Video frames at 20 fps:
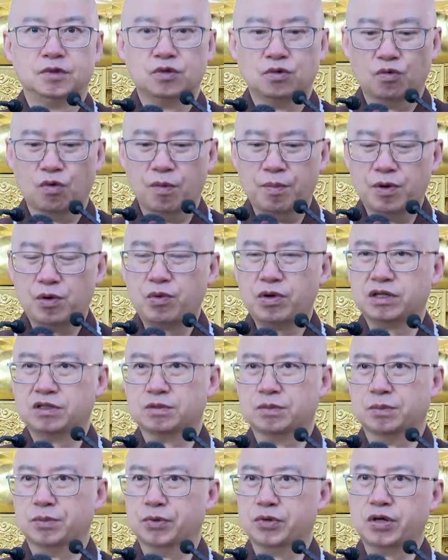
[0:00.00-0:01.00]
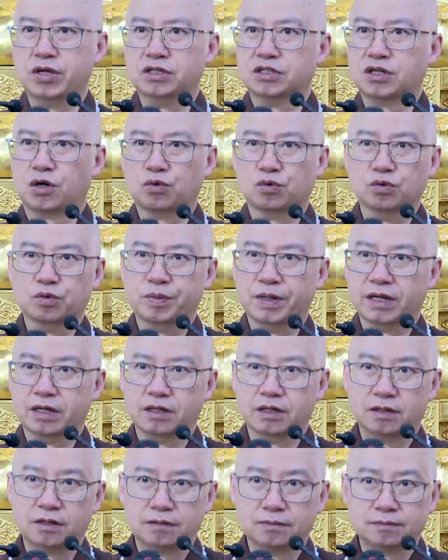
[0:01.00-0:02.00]
我们为什么不愿意照顾别
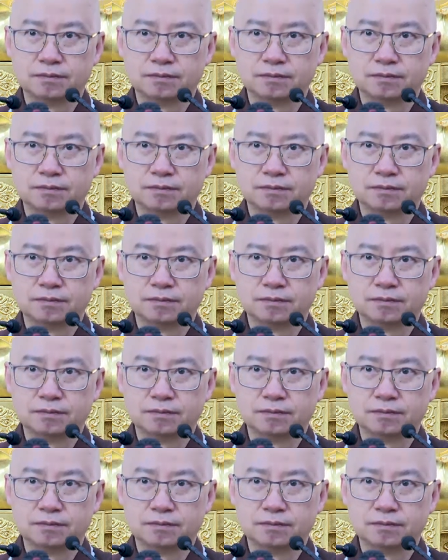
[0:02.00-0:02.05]
人呢？